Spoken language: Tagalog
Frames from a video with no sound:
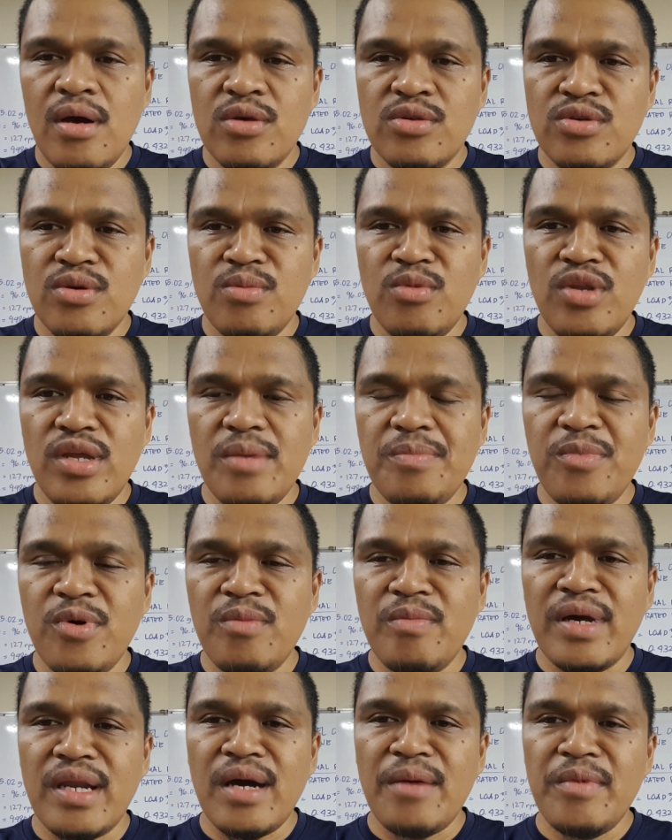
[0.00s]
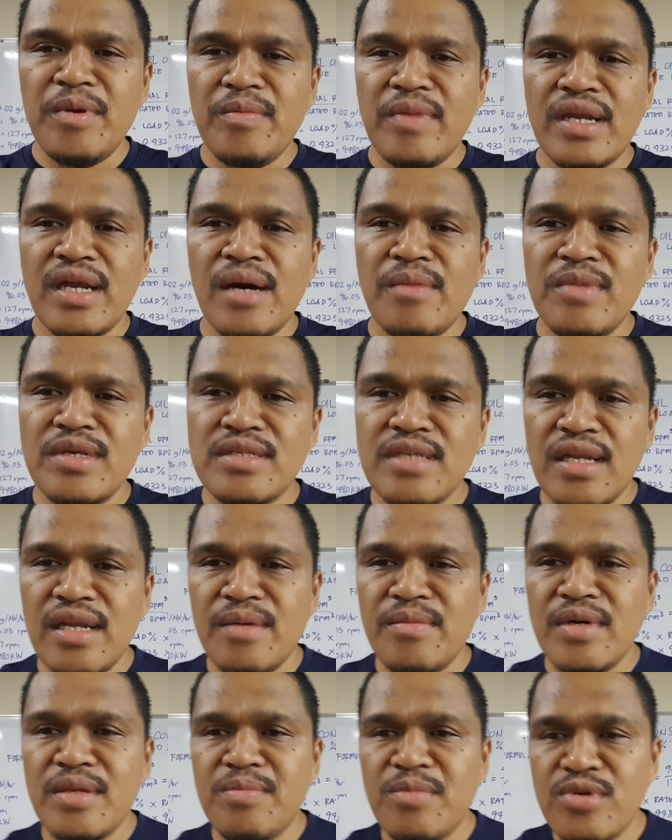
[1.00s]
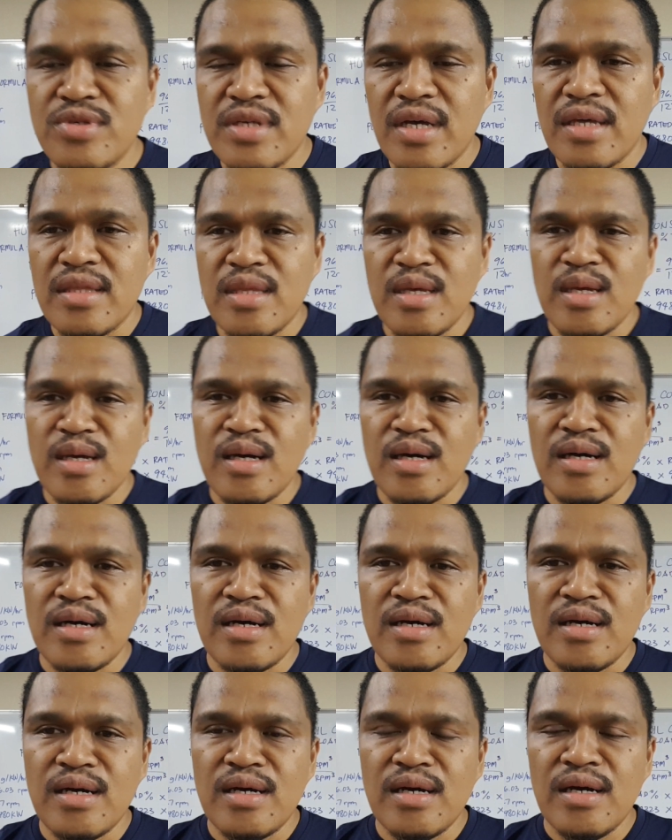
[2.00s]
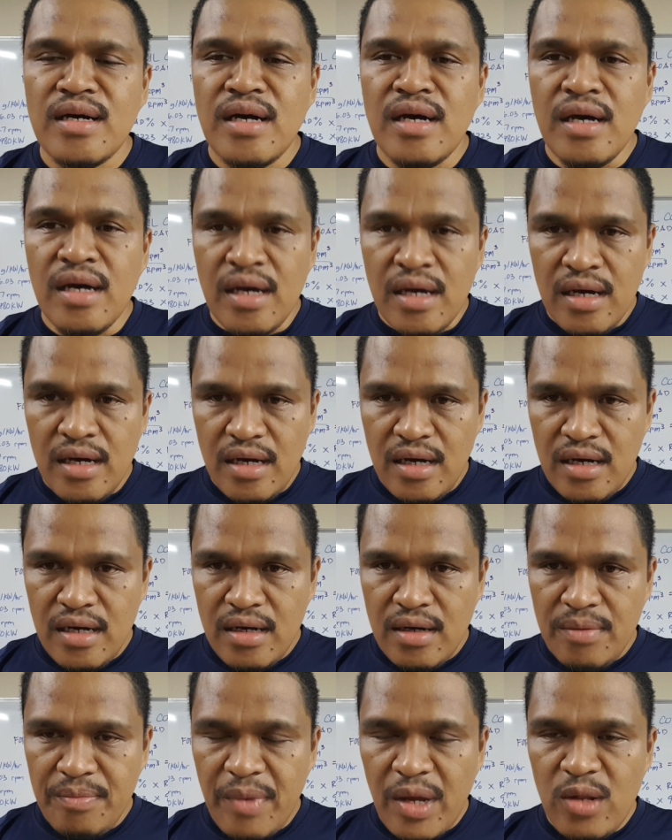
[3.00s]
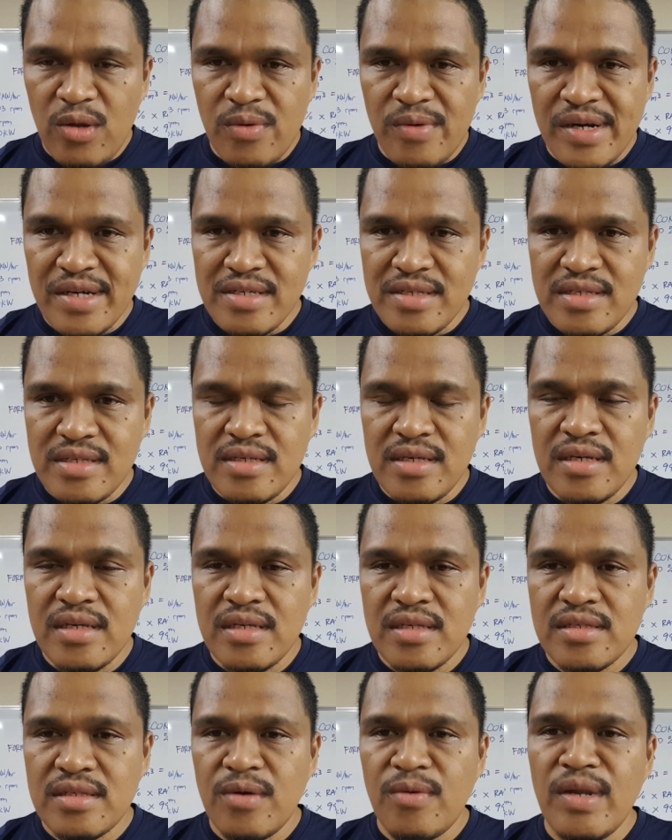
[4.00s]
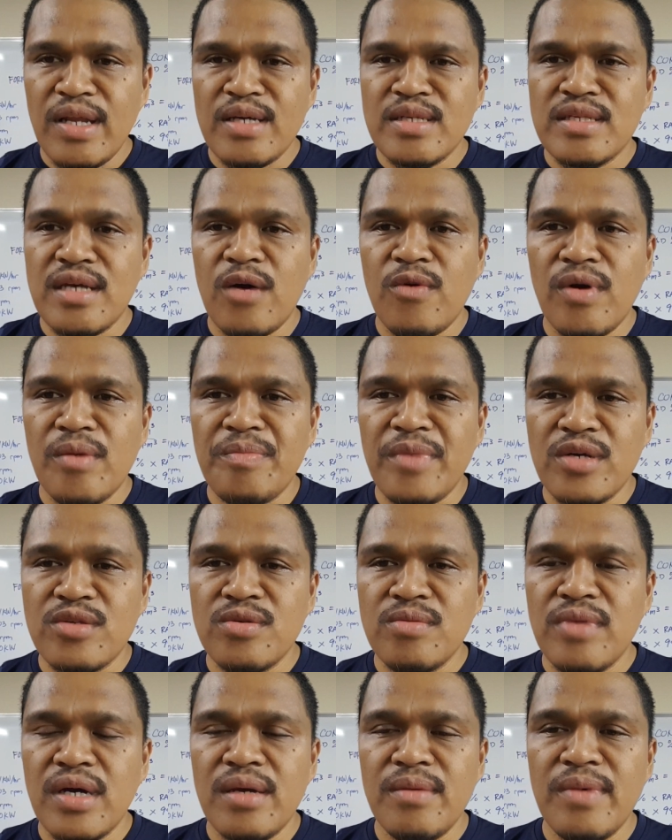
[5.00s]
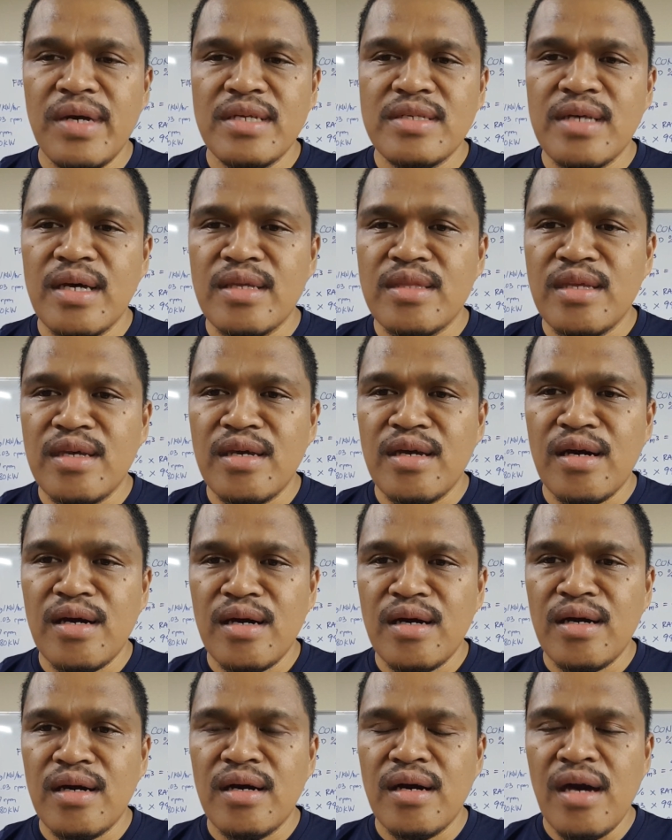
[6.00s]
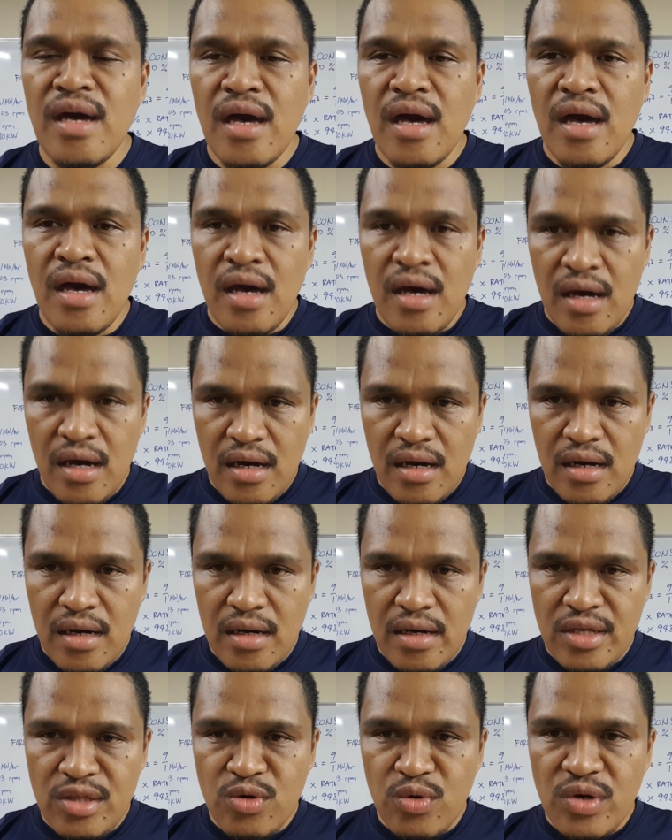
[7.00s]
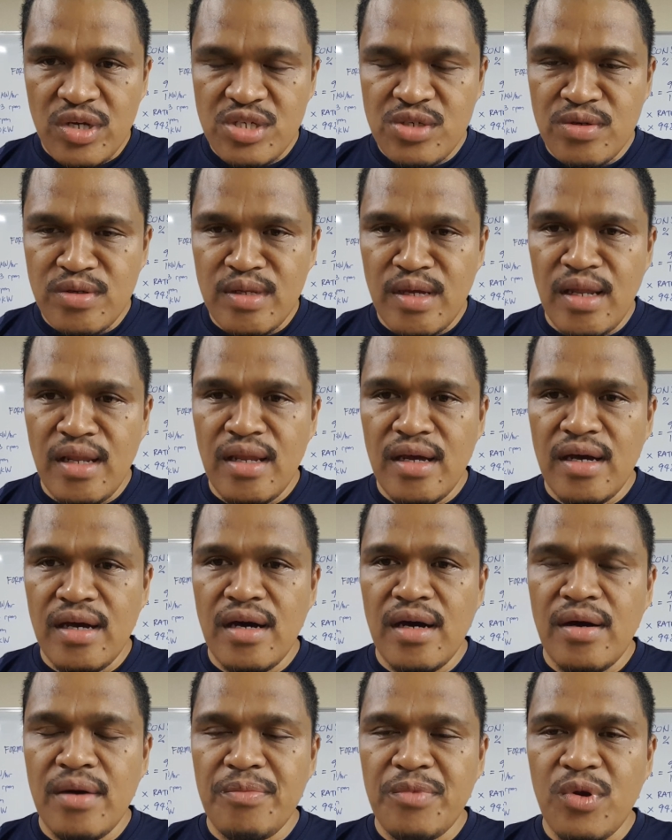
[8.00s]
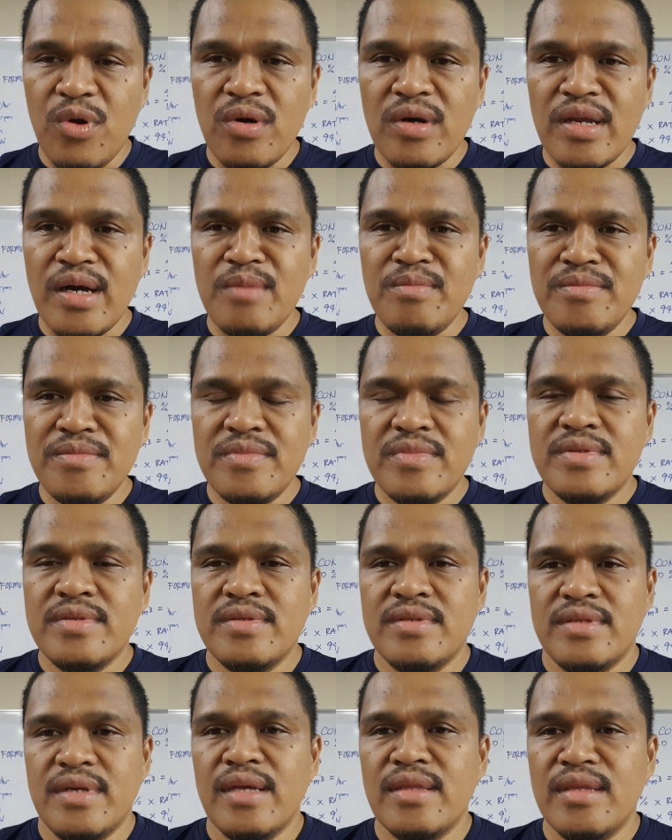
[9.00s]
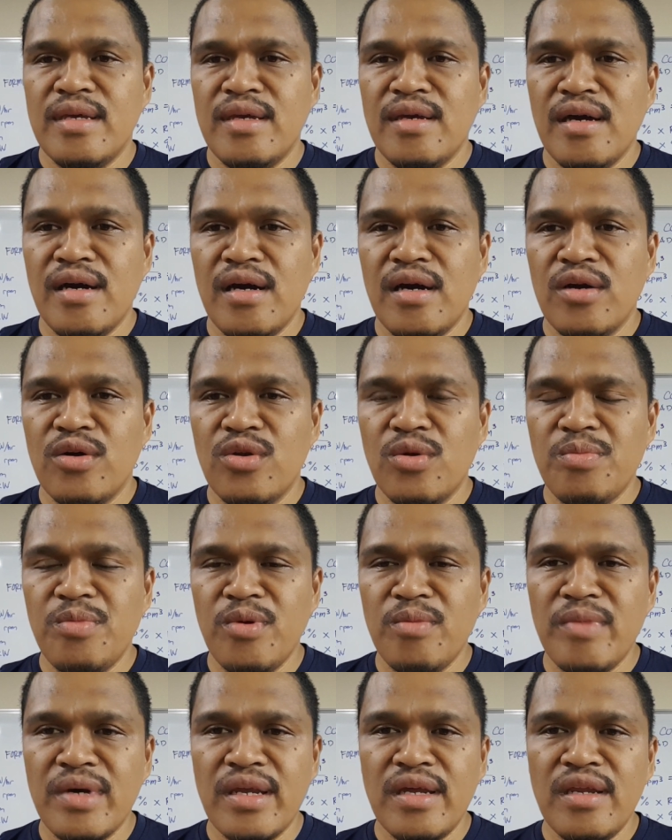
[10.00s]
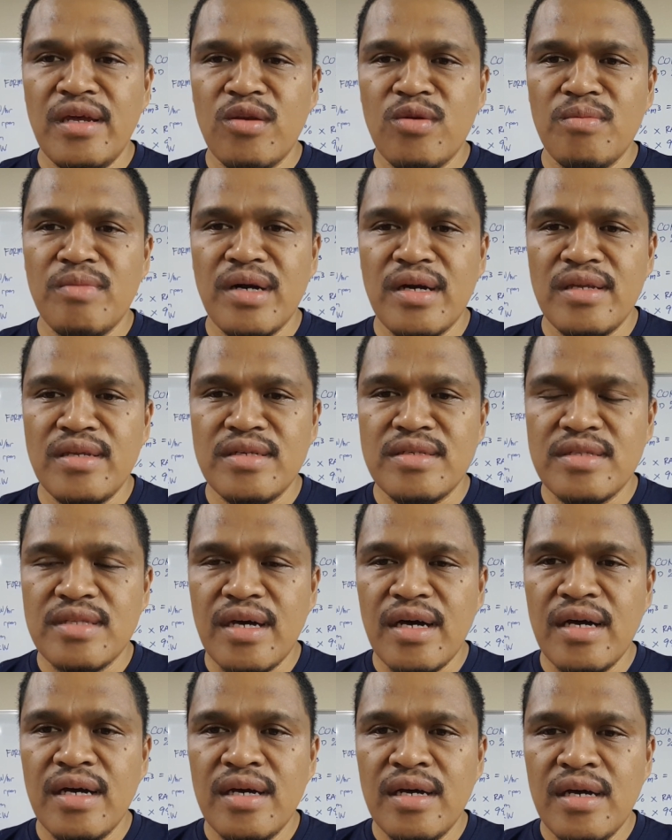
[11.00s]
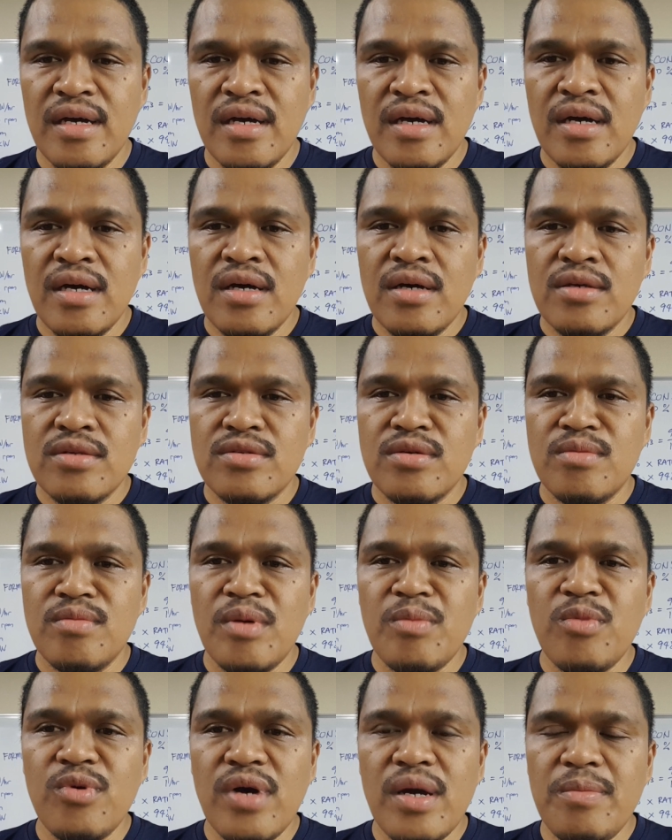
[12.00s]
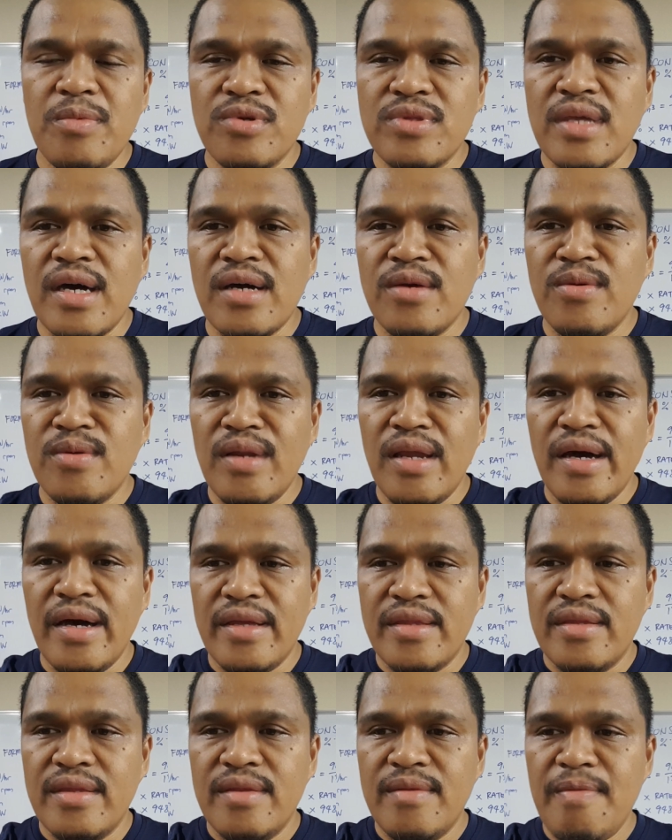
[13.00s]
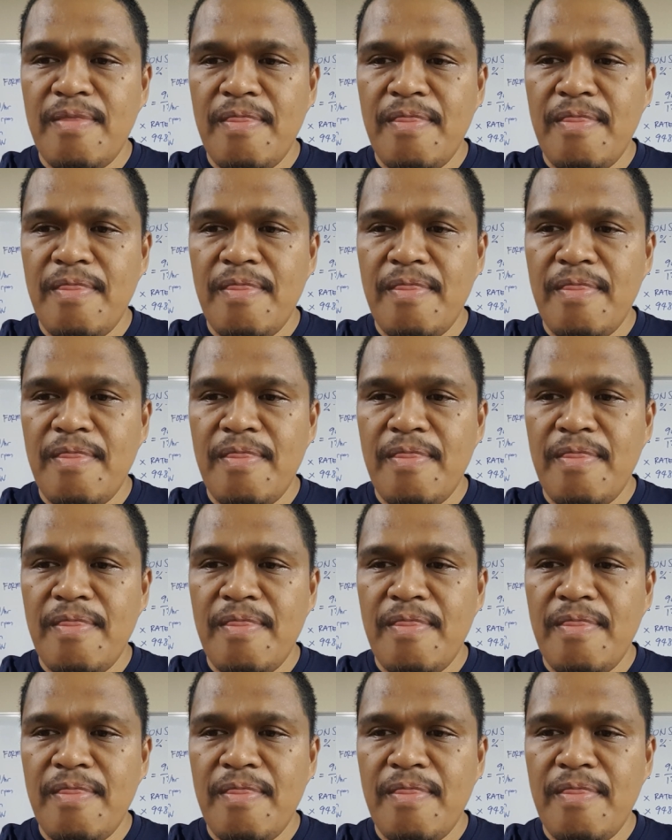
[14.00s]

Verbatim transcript: So, muli po, maraming maraming salamat po sa ating uh, uh, followers sa walang sawang pagsubaybay sa ating uh, uh, educational uh, program sa ating uh, grupong marinerong makinista. So mabuhay po tayong lahat.